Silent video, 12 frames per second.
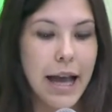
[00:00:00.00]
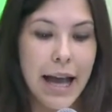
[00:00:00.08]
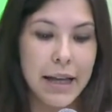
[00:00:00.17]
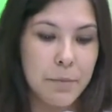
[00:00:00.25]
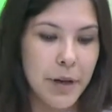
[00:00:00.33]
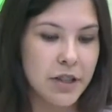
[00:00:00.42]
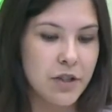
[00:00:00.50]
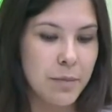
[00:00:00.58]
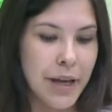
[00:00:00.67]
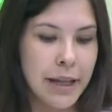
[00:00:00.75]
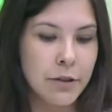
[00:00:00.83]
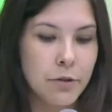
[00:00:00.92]

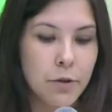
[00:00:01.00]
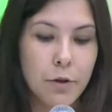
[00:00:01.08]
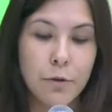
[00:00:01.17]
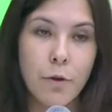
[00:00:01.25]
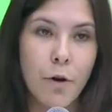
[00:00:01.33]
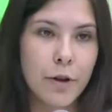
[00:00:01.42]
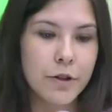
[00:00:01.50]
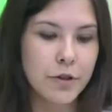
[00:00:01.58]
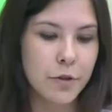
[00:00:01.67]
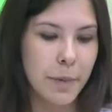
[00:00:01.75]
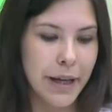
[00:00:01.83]
arrependimento, nojo do